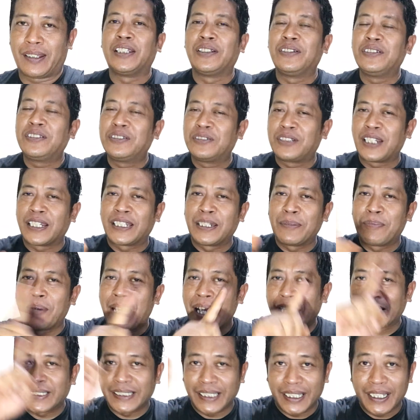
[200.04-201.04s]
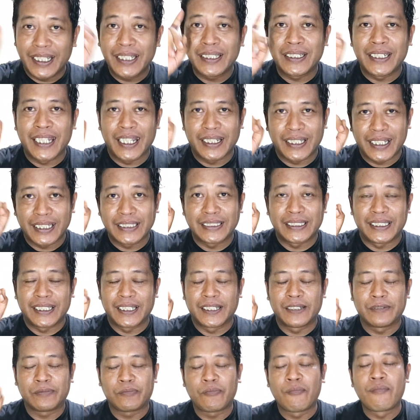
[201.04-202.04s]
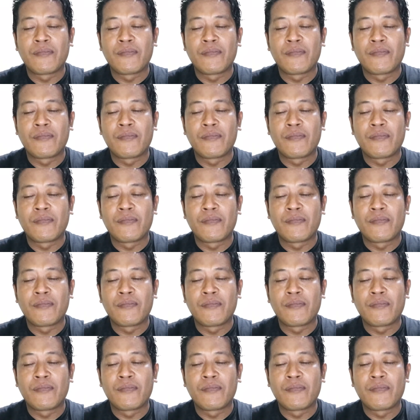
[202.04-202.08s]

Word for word: Itu sudah dibahas ya di atas ya.